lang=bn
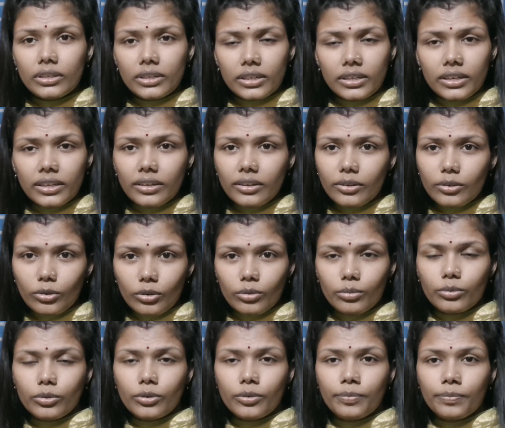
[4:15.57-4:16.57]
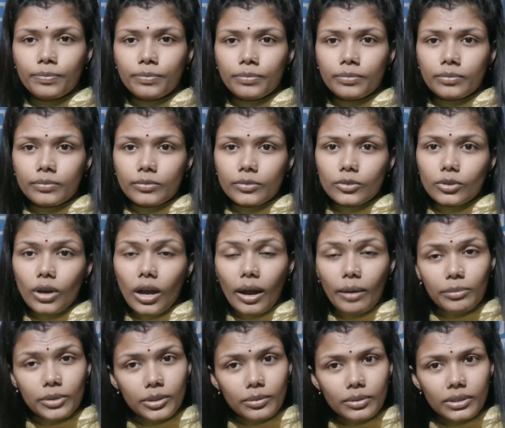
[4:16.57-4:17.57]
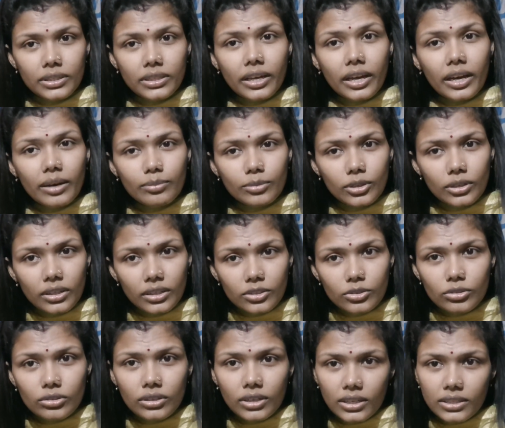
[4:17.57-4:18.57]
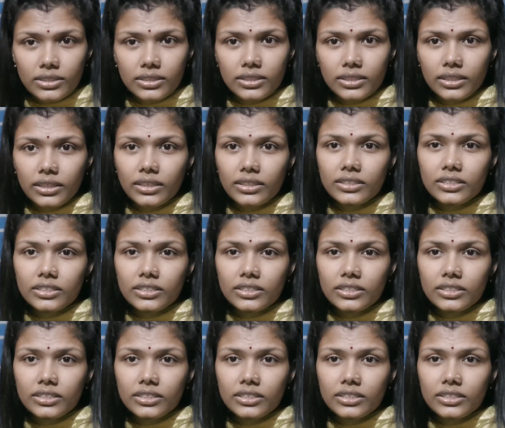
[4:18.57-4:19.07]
তো যাই হোক না কেন আমার বাড়ির লোক একটা টাইম বাধ্য হয়েছিল মেনে নিতে